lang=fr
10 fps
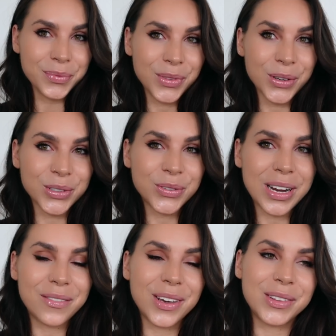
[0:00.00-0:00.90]
Donc je vous
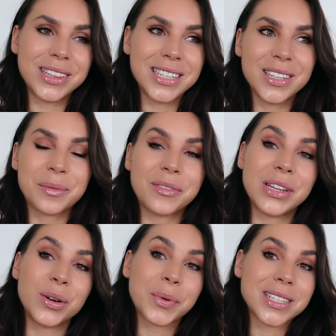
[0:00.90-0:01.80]
l'avais dit dans ma
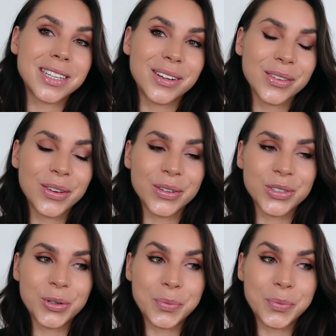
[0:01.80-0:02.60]
vidéo précédente que je